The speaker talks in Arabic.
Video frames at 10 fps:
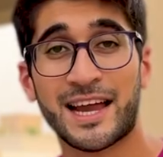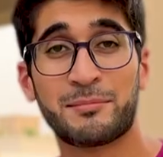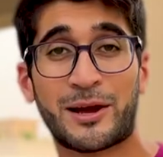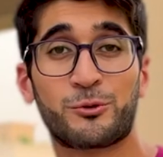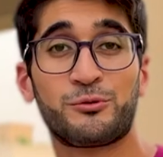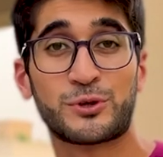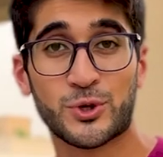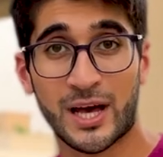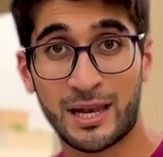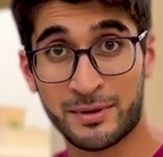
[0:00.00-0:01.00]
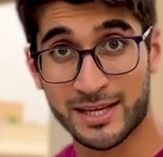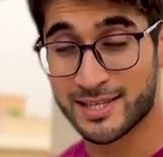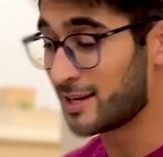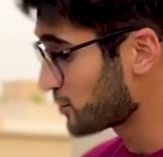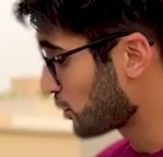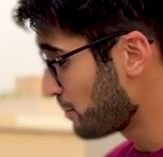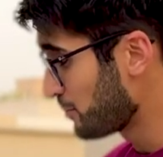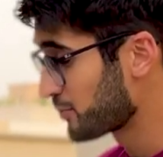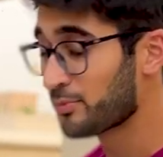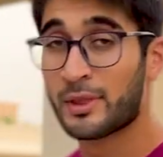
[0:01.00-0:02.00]
يا اما حيكون في سؤال من اسئلتكم
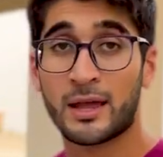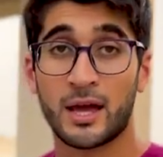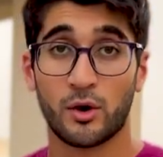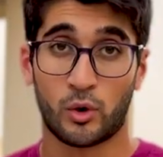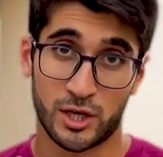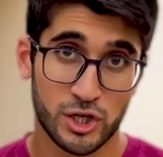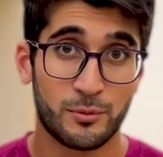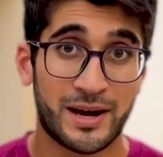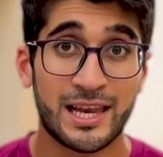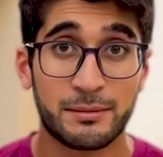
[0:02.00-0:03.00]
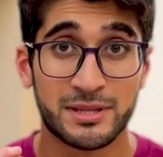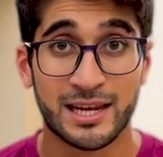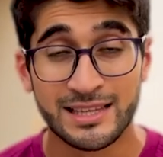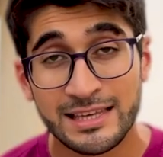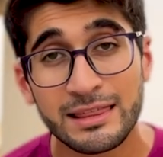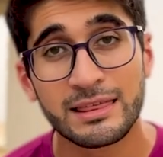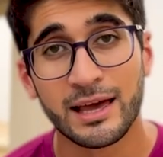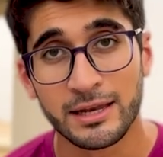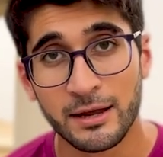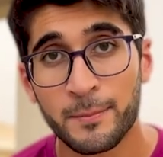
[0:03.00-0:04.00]
وحجاوب عليه ب 30
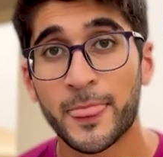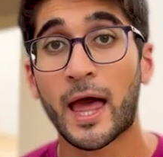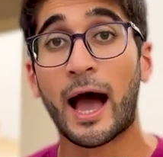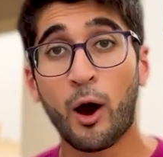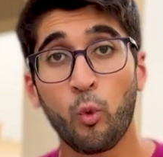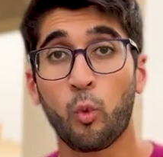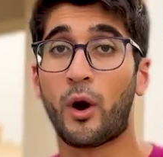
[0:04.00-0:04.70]
ثانيه او